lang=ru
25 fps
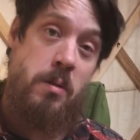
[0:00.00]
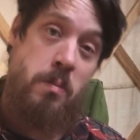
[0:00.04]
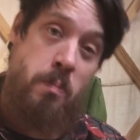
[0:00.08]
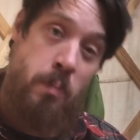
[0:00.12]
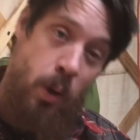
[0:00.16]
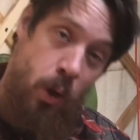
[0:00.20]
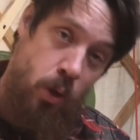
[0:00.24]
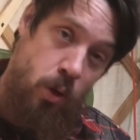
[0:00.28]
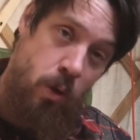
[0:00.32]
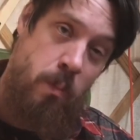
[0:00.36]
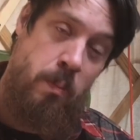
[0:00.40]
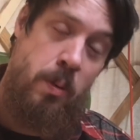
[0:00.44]

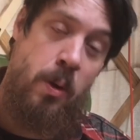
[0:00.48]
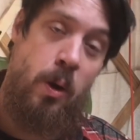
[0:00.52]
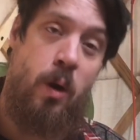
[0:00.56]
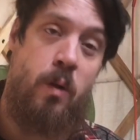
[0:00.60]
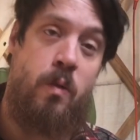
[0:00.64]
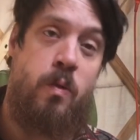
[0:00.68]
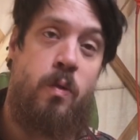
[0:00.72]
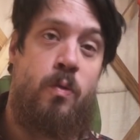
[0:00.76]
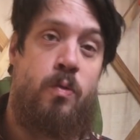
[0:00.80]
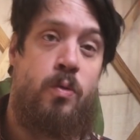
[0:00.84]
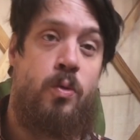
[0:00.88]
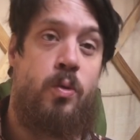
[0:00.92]
Петр
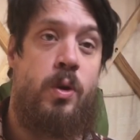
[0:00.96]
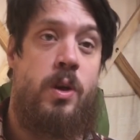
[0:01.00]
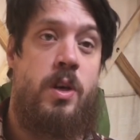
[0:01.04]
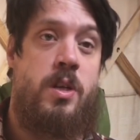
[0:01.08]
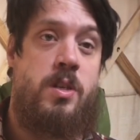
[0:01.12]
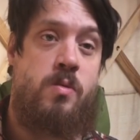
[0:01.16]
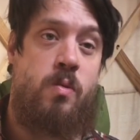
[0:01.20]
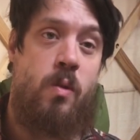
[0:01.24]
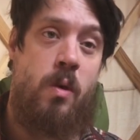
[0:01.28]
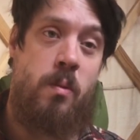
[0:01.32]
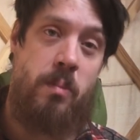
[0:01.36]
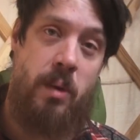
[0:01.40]
берет в руки
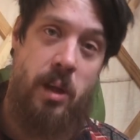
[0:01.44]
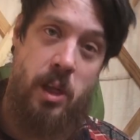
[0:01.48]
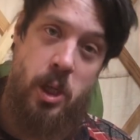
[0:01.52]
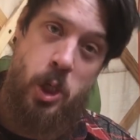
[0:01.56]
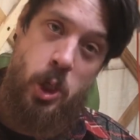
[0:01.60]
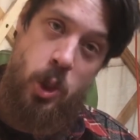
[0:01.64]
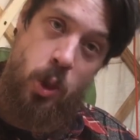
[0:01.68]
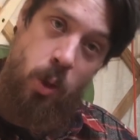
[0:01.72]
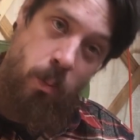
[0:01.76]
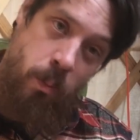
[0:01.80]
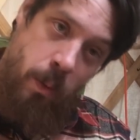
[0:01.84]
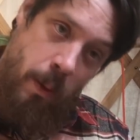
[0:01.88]
свой меч,
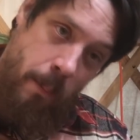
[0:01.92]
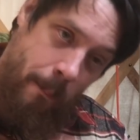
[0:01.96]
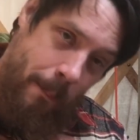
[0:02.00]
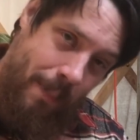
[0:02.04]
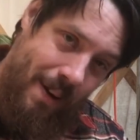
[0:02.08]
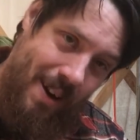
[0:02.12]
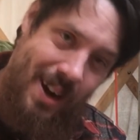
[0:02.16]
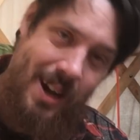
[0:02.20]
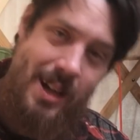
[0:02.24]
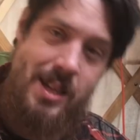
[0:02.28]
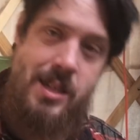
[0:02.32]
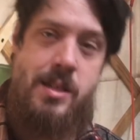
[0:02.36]
чтобы
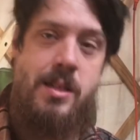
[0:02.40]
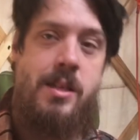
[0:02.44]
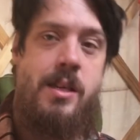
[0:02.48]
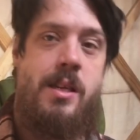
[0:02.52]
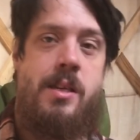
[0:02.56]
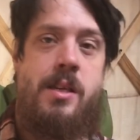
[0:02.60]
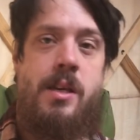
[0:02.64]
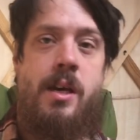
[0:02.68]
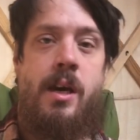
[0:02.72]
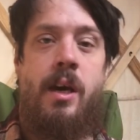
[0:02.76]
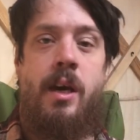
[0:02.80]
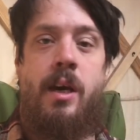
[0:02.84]

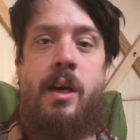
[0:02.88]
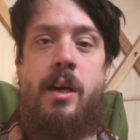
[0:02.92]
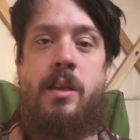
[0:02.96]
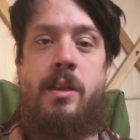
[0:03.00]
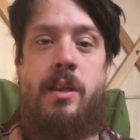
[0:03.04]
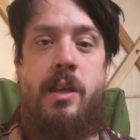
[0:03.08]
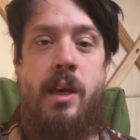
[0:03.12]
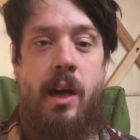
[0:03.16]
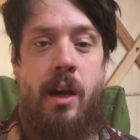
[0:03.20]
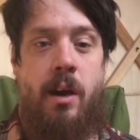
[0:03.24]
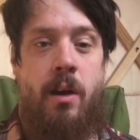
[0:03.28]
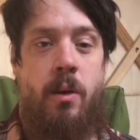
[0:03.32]
поразить
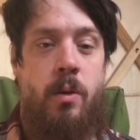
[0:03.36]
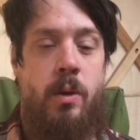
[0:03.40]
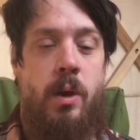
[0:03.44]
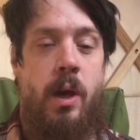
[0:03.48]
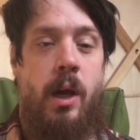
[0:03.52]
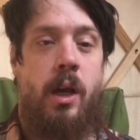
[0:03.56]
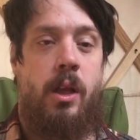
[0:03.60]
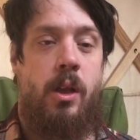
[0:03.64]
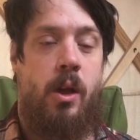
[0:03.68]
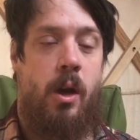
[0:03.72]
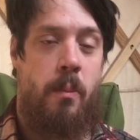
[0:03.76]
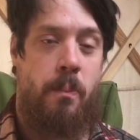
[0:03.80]
тех
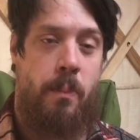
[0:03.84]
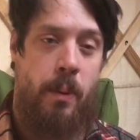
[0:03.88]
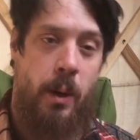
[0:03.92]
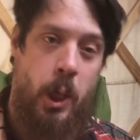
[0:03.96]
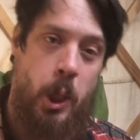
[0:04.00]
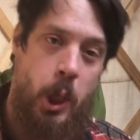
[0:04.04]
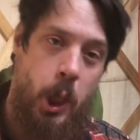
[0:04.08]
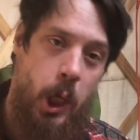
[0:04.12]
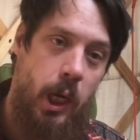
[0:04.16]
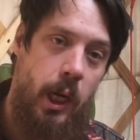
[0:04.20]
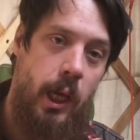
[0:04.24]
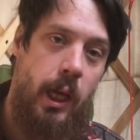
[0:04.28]
людей, которые
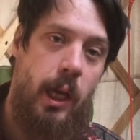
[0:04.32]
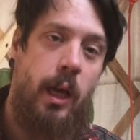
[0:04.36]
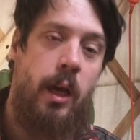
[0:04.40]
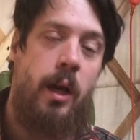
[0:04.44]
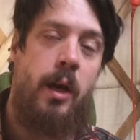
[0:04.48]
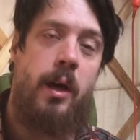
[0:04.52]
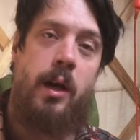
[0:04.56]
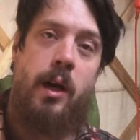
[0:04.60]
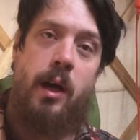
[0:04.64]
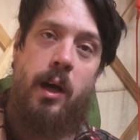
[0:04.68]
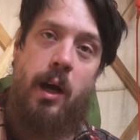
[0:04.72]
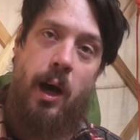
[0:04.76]
пришли
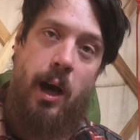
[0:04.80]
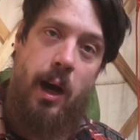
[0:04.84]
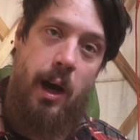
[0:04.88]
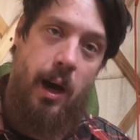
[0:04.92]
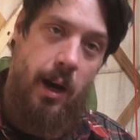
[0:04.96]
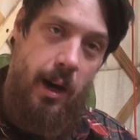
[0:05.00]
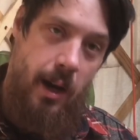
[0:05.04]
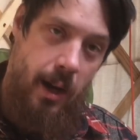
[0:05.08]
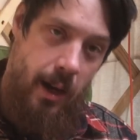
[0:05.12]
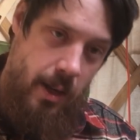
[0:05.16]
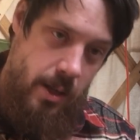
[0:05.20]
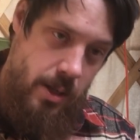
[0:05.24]

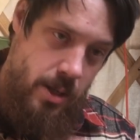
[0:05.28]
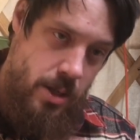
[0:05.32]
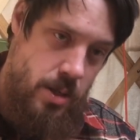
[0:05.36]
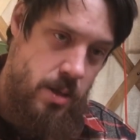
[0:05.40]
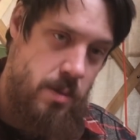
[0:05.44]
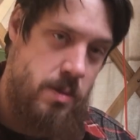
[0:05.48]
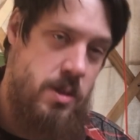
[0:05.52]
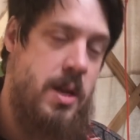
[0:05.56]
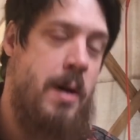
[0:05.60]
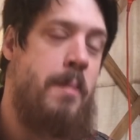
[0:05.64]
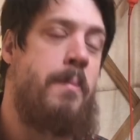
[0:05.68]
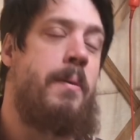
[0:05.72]
а,
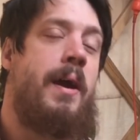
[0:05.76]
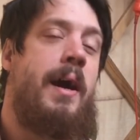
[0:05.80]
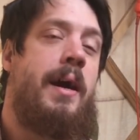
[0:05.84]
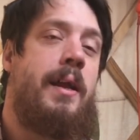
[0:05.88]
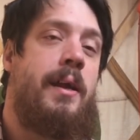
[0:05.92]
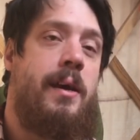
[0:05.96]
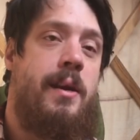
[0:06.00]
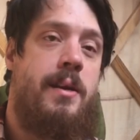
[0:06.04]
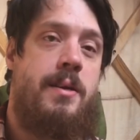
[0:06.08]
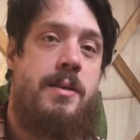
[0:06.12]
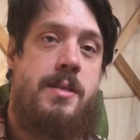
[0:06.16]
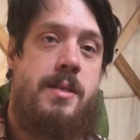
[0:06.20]

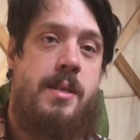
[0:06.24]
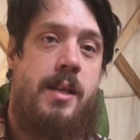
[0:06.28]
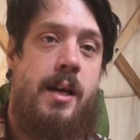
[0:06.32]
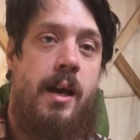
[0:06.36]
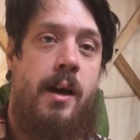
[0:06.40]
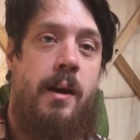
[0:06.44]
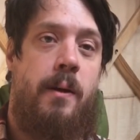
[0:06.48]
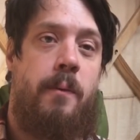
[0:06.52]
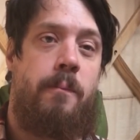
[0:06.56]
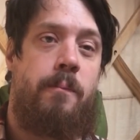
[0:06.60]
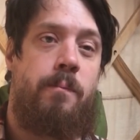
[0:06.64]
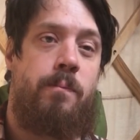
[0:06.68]
забрать
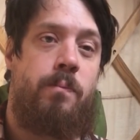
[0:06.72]
Христа.